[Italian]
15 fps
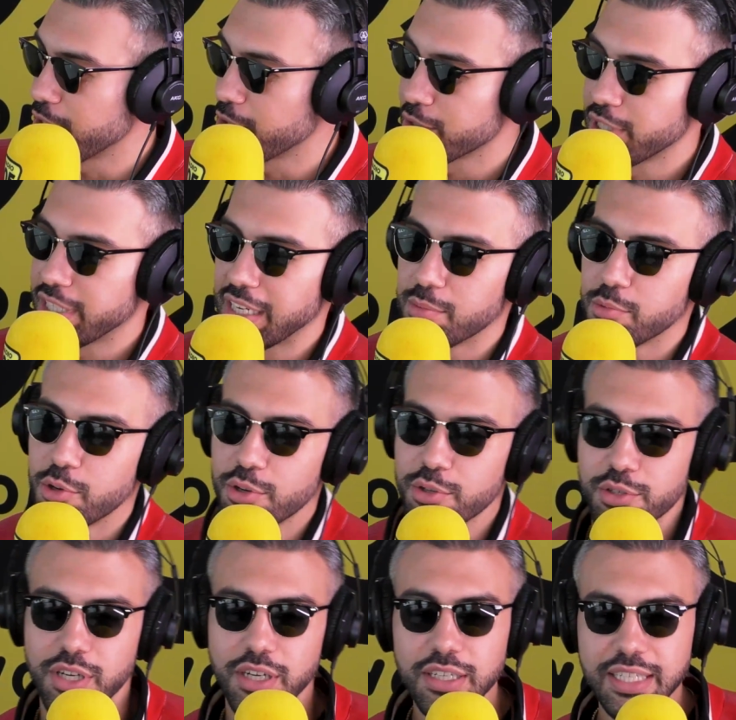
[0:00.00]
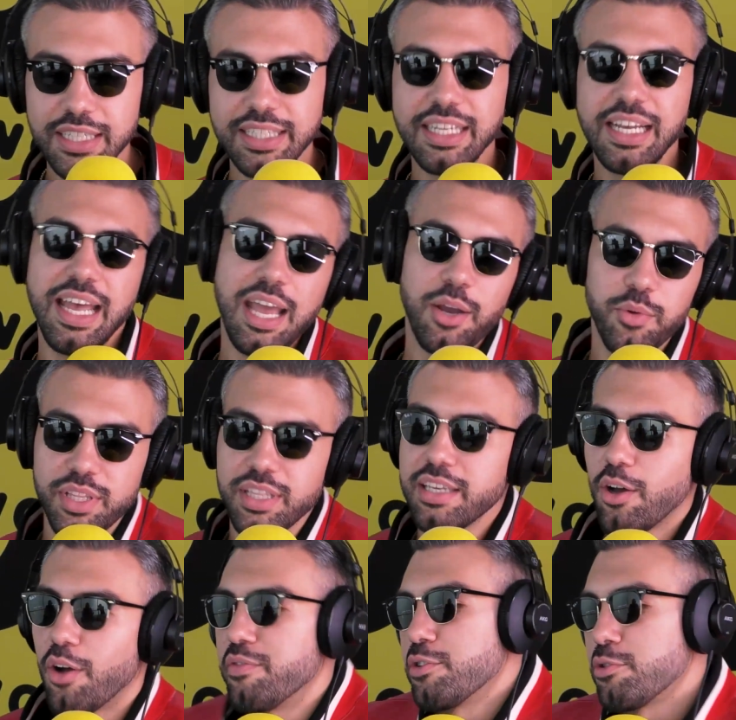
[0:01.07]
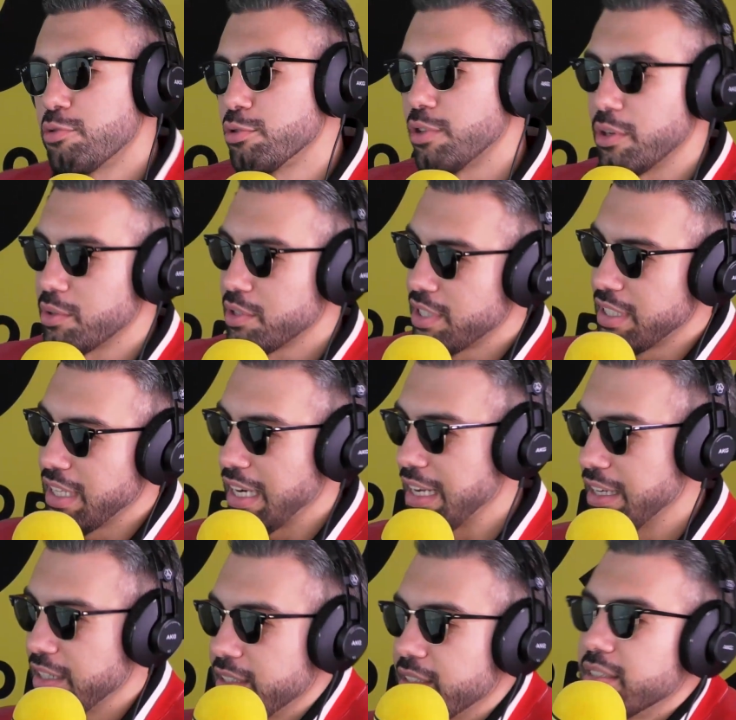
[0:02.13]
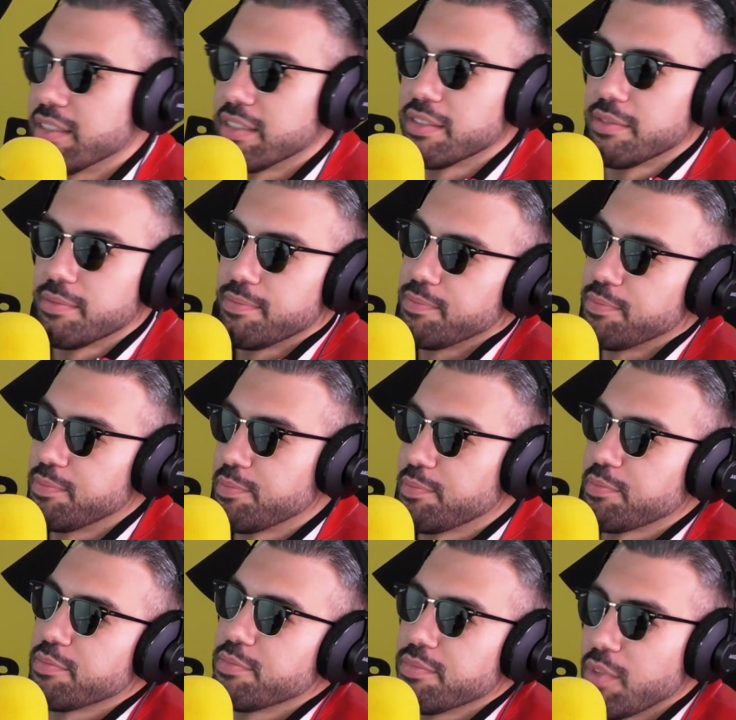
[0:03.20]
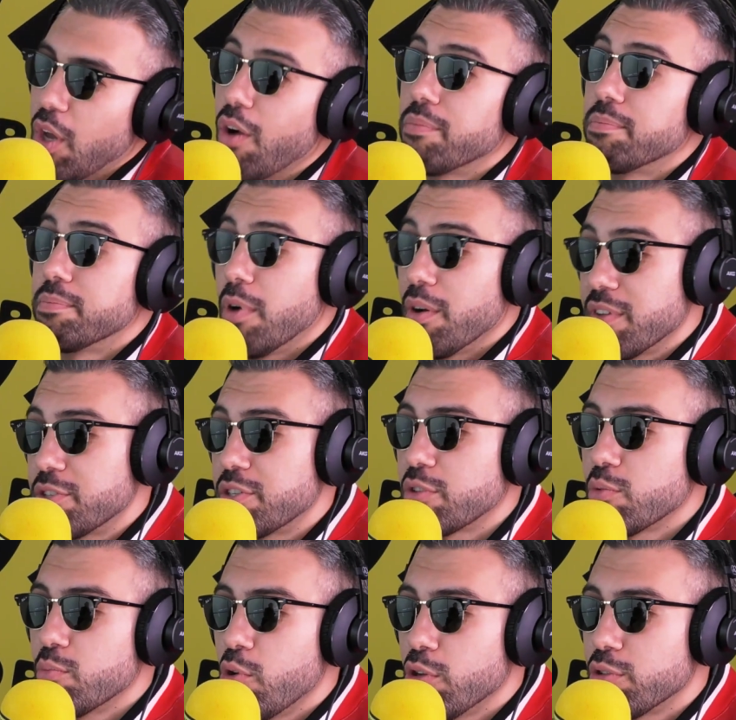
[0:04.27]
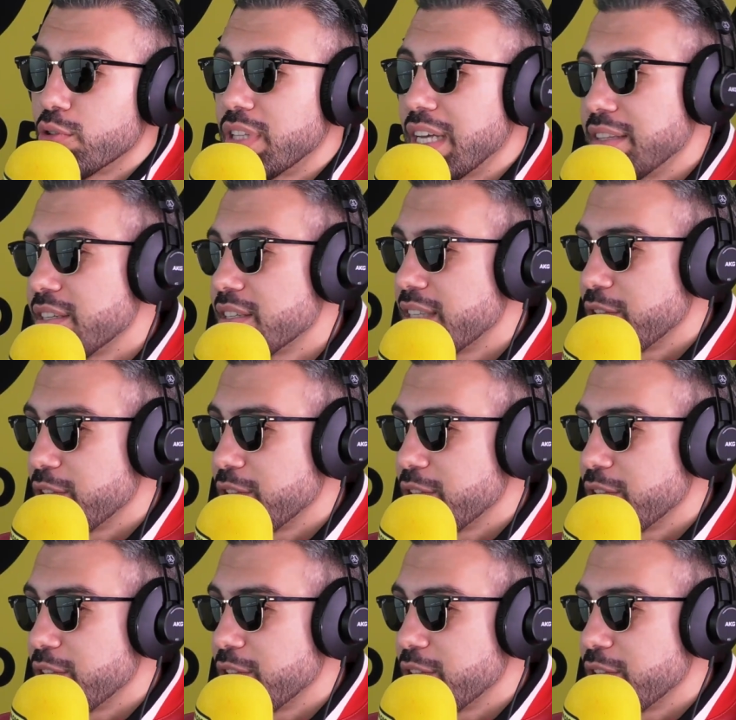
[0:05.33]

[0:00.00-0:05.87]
di mhm. così clamoroso? No? E quindi ho vissuto in questi tre anni. Sei eh, andato un po' in giro anche. Ho, ho viaggiato molto, ho tanti visto.